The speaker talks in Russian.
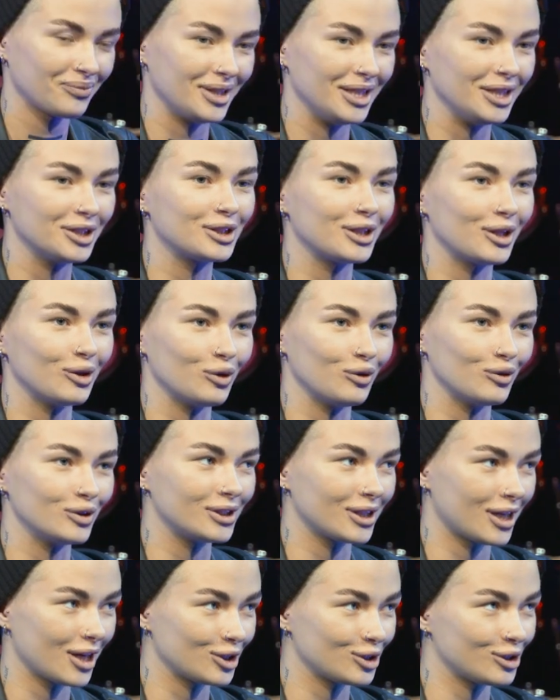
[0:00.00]
Их
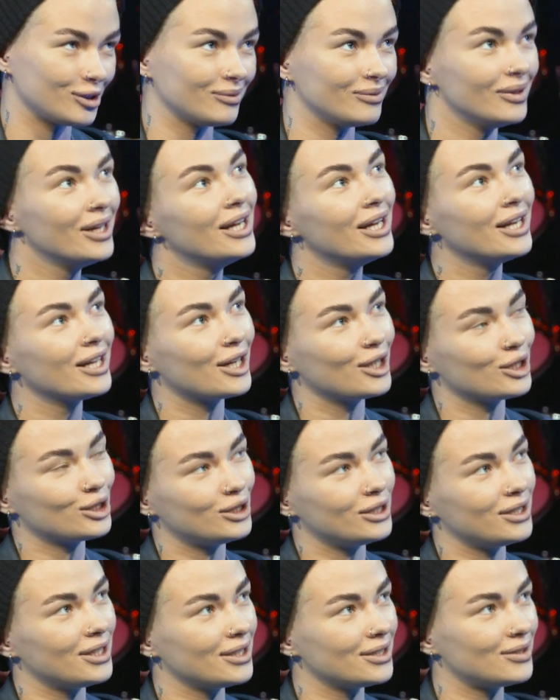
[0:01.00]
становится каждым,
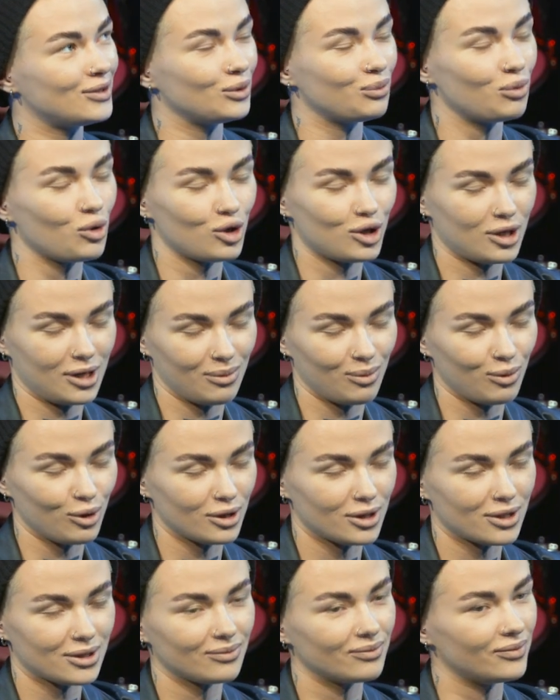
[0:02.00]
каждый раз все больше и
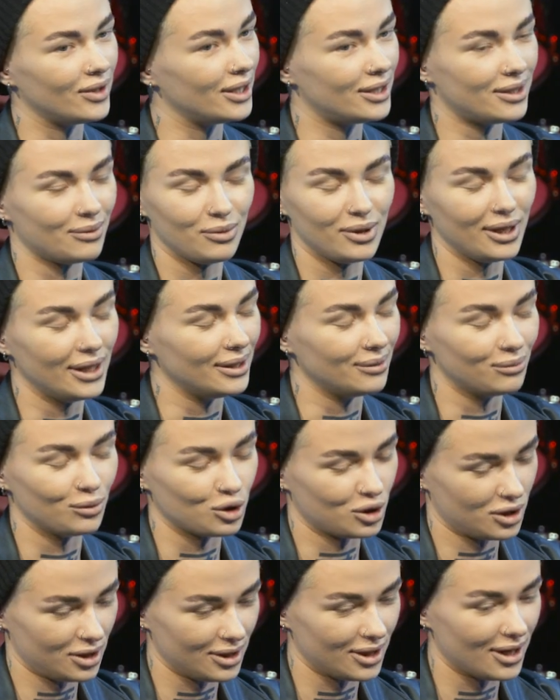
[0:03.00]
больше. Это меня не
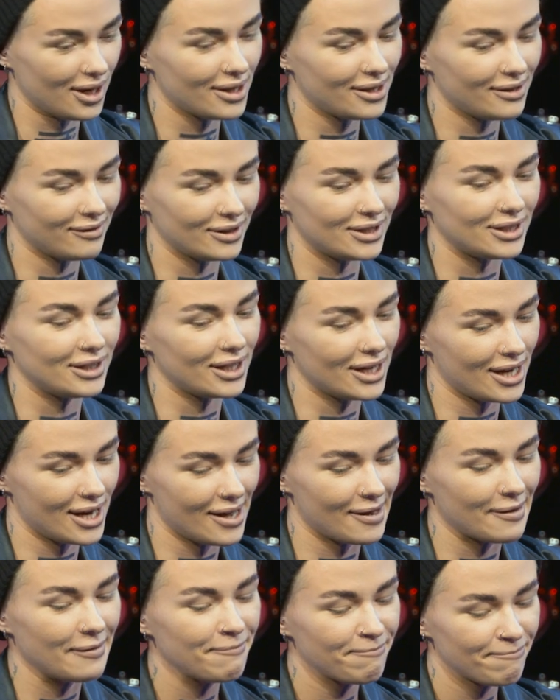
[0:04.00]
может не радовать.
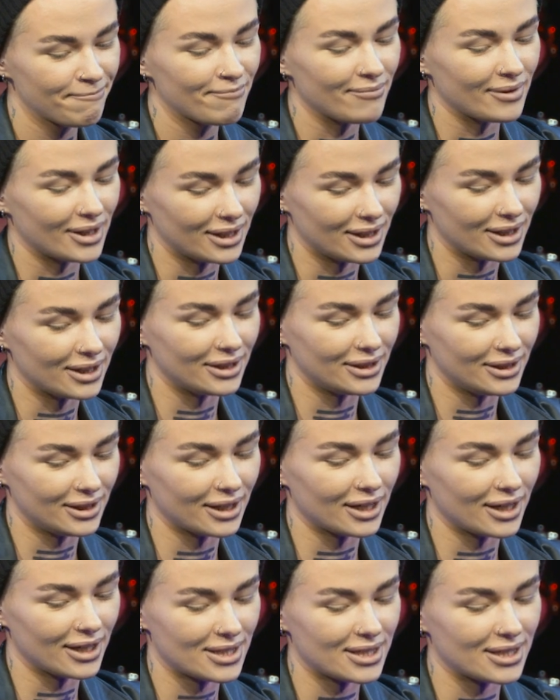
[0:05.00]
Я, э,
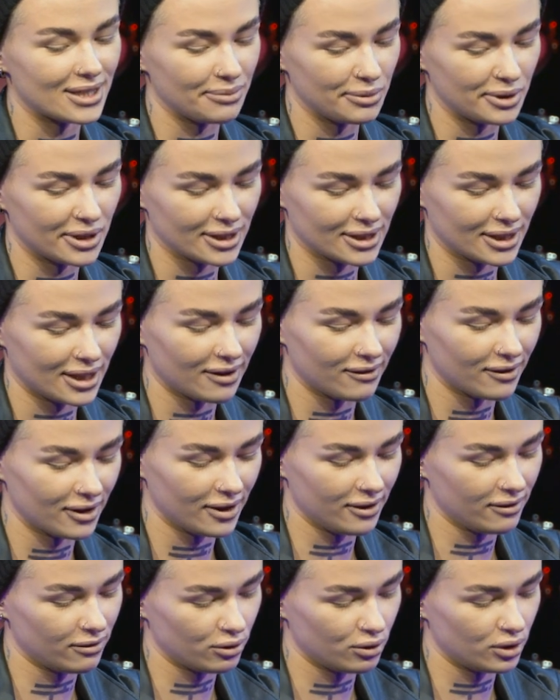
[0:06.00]
я с ними
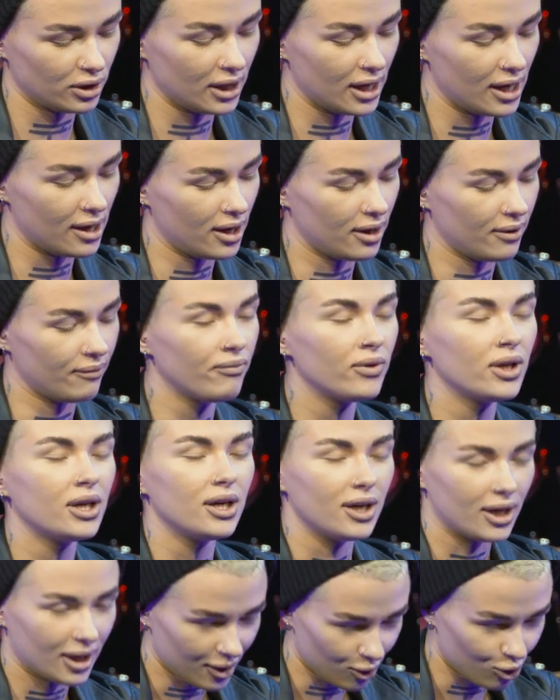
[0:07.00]
разговариваю на
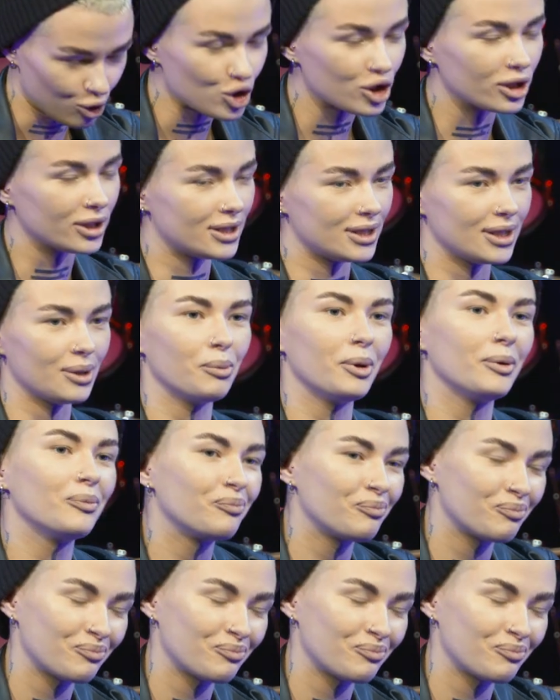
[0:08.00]
хорошие темы.